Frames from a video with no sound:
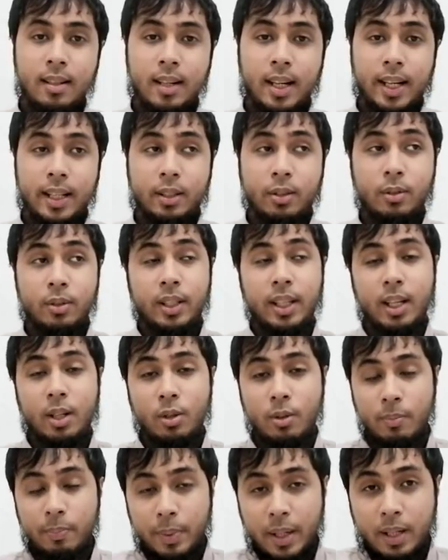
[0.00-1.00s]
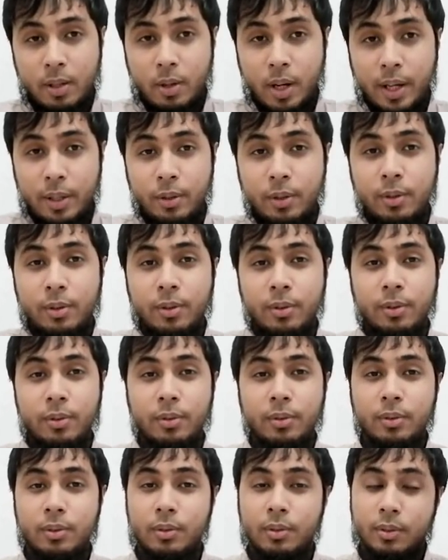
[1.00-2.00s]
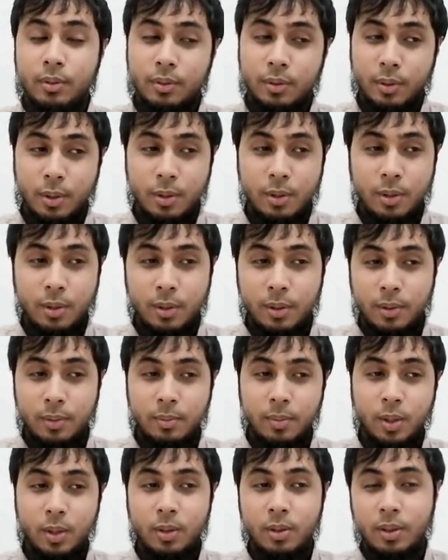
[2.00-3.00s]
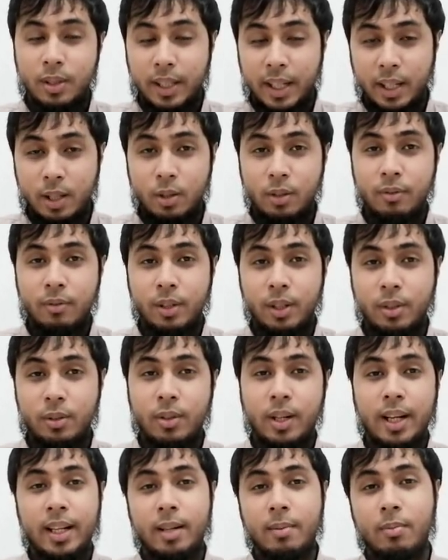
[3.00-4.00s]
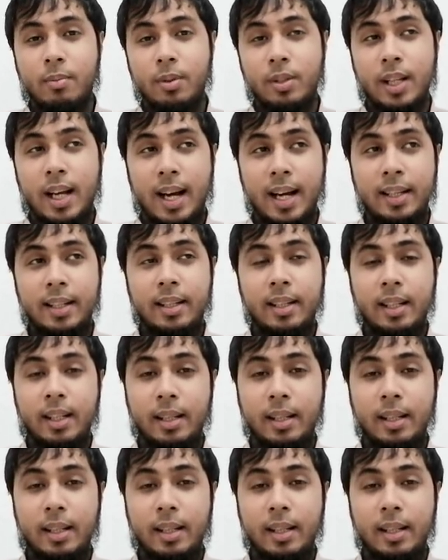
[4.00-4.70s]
At yung tinanong pa kung anong gusto mong i-convert yung anak mo saan